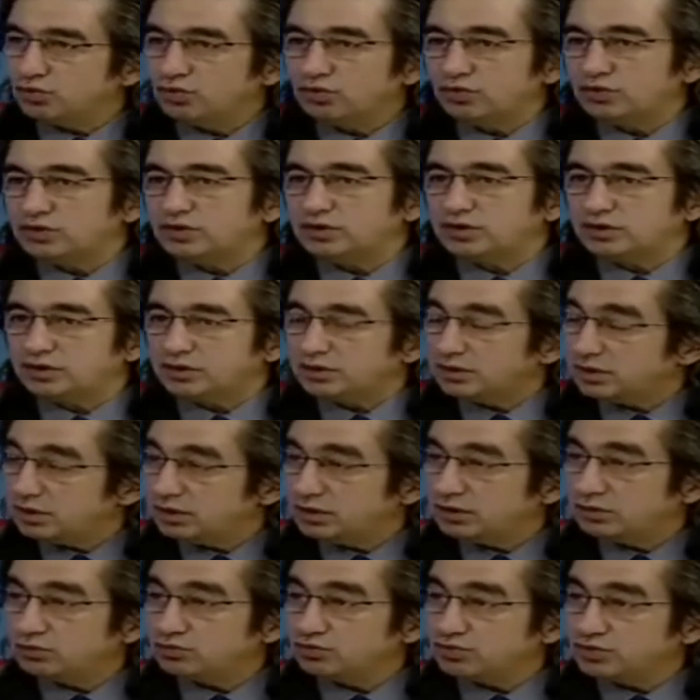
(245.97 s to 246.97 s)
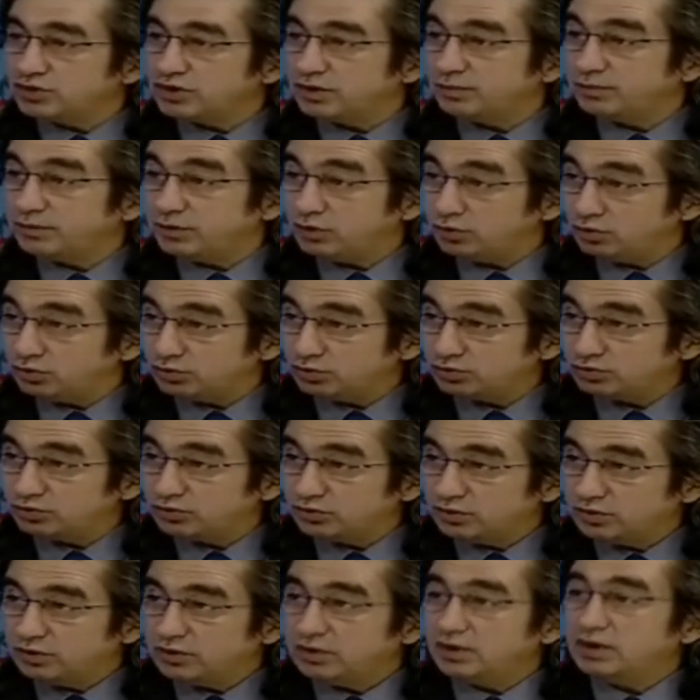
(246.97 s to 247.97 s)
10 yıl kadar uzayabiliyor
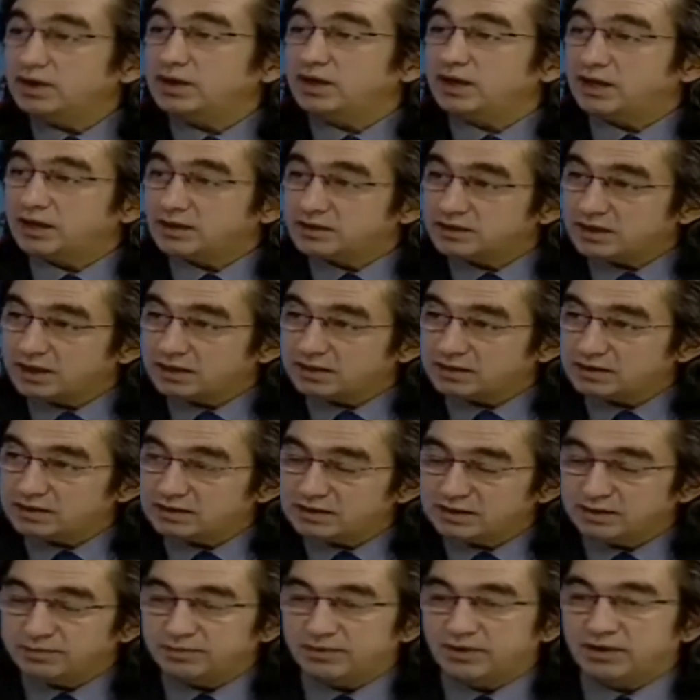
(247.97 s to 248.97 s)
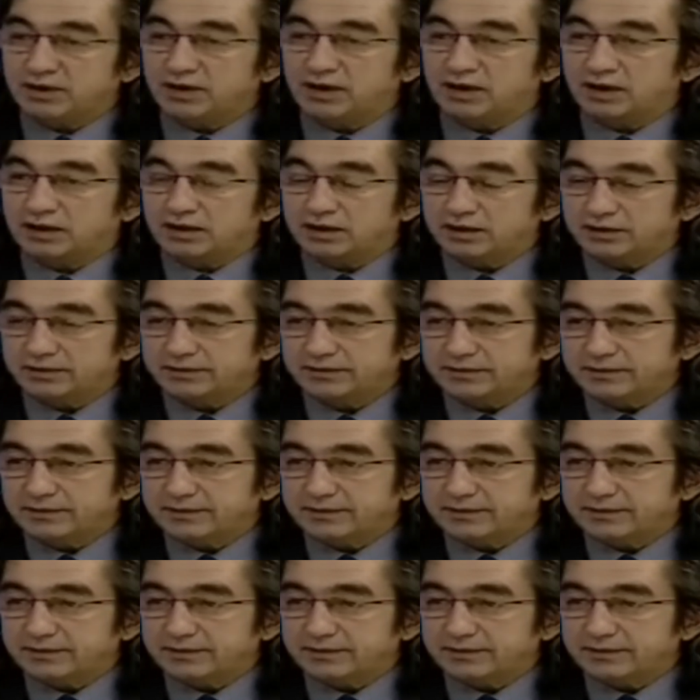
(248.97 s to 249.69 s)
egzersiz yapanlarda.